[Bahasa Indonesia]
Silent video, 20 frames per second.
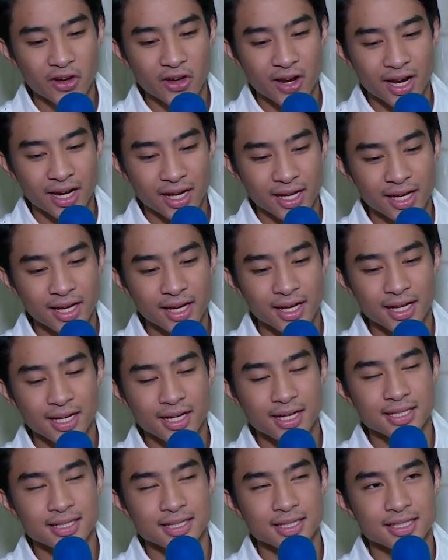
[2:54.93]
orangnya
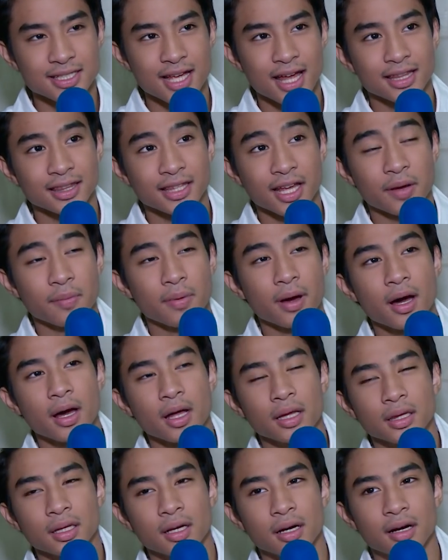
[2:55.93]
santai banget.